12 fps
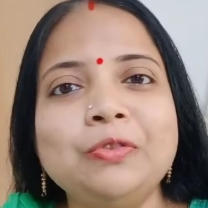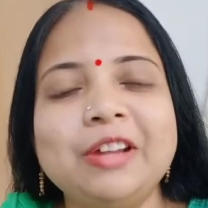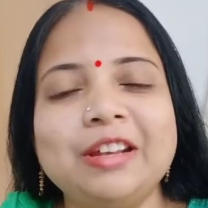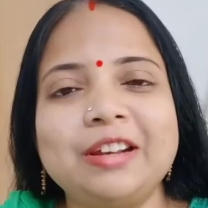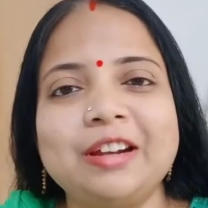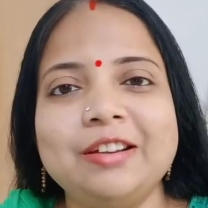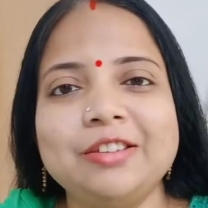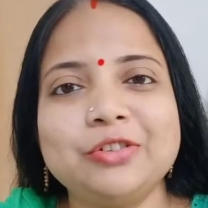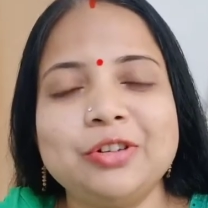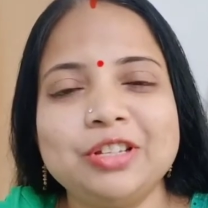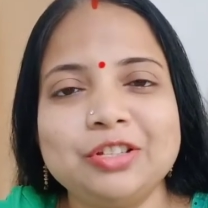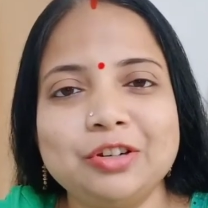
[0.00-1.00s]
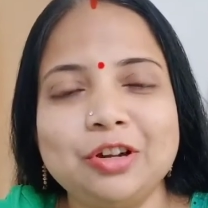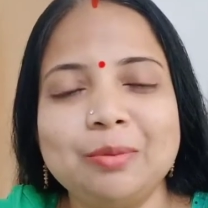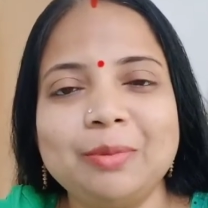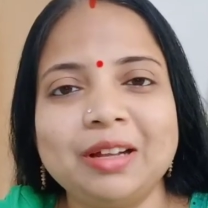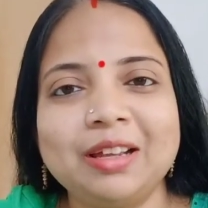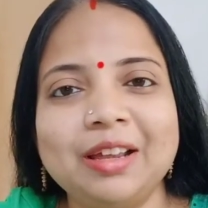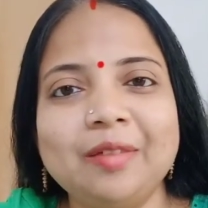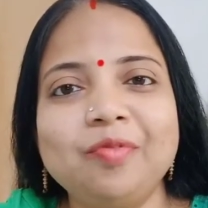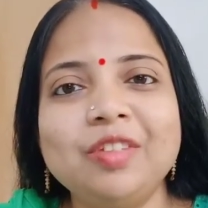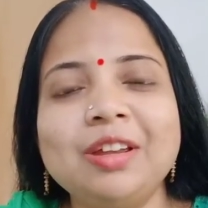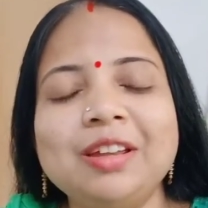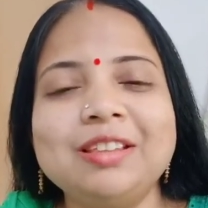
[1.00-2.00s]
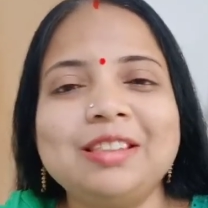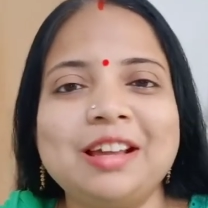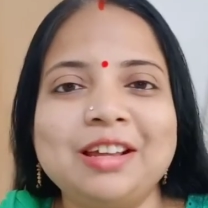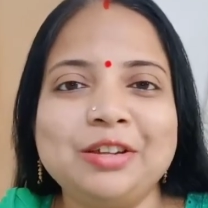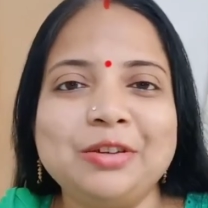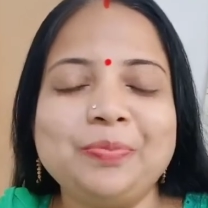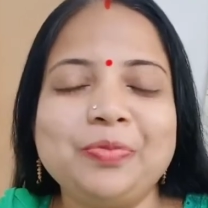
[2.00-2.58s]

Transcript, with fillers: এনকারেজ করেছিল আমাকে তাই